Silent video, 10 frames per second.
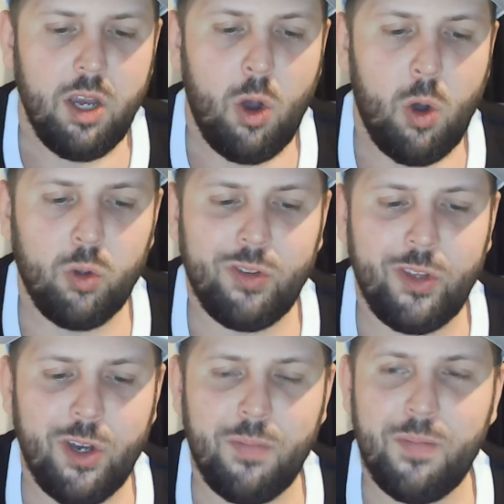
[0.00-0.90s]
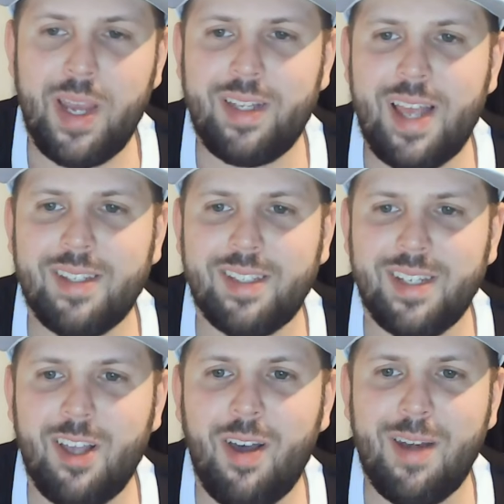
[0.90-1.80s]
On a maintenant
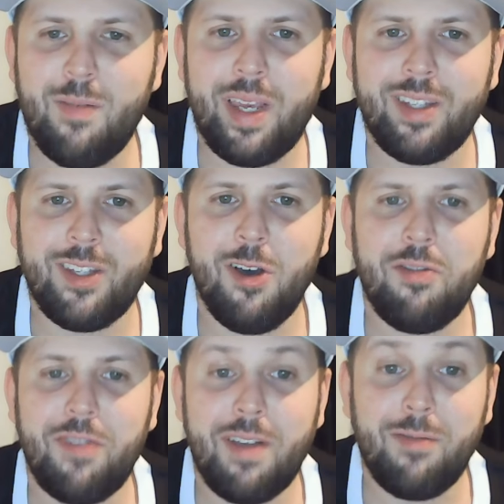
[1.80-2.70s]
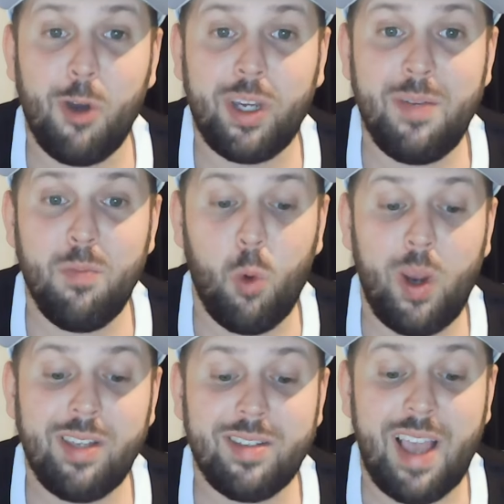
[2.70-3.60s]
César Almeida, favori
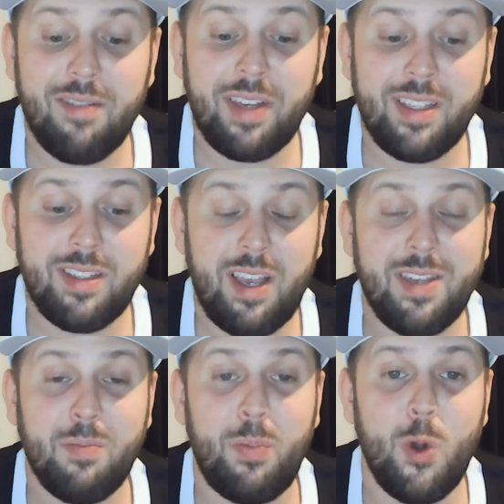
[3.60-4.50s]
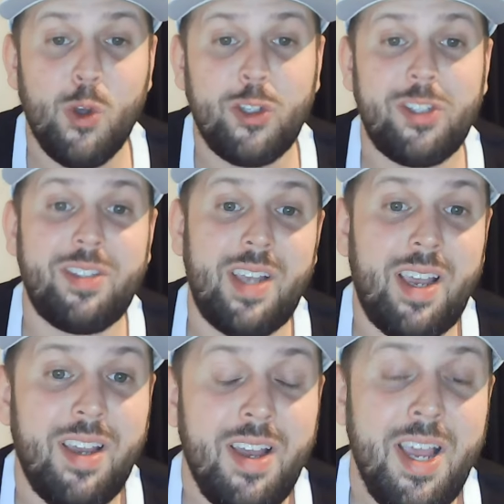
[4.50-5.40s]
moins 125, plus 100
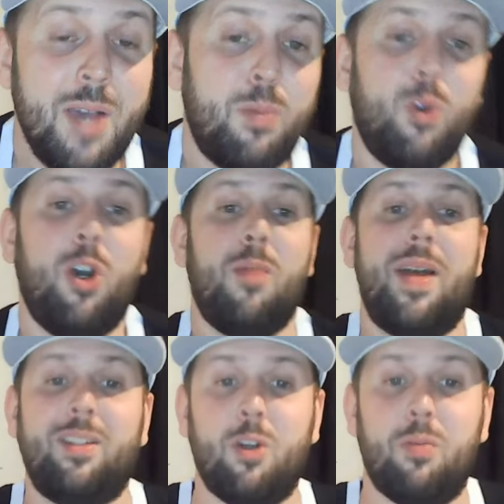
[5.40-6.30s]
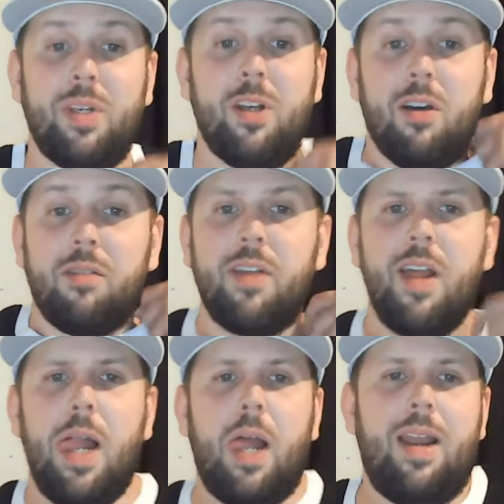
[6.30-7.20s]
pour Roman Kopilov.
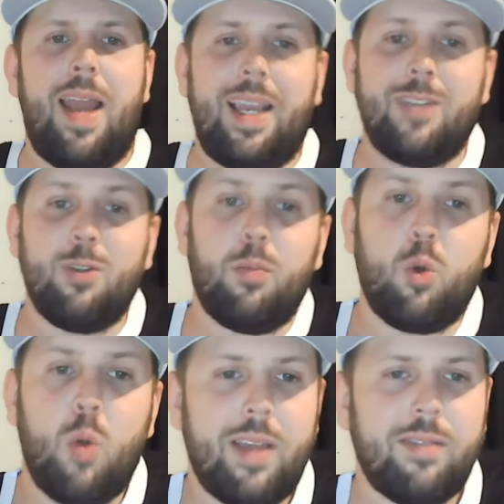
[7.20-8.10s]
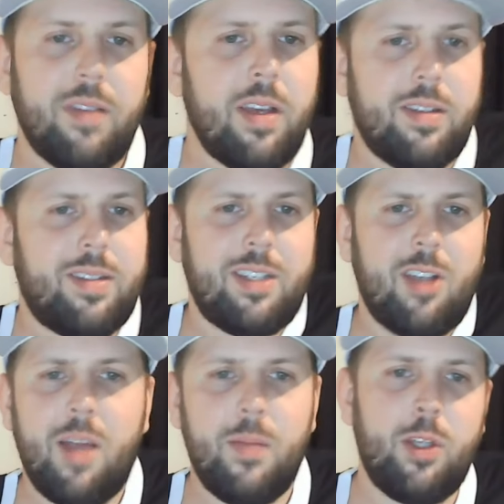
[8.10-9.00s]
Euh, la raison pourquoi euh, César
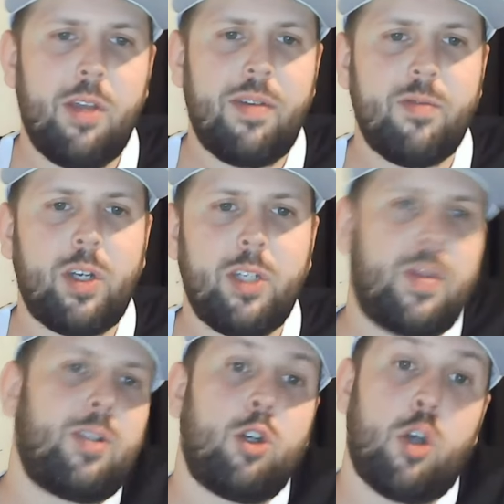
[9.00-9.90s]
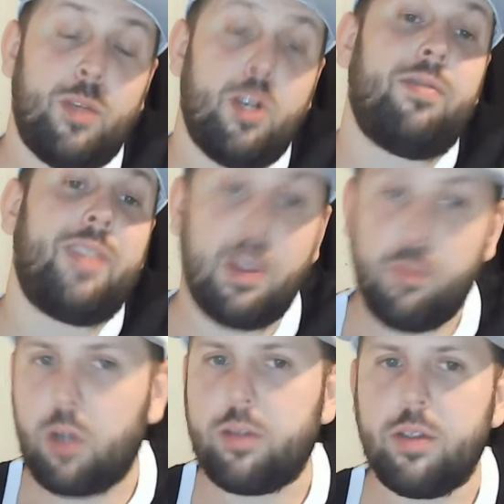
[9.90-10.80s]
Almeida est favori, c'est parce que Kopilov
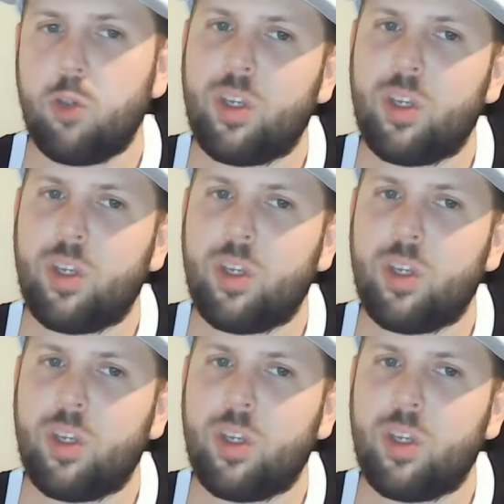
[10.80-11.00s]
kickbox, c'est un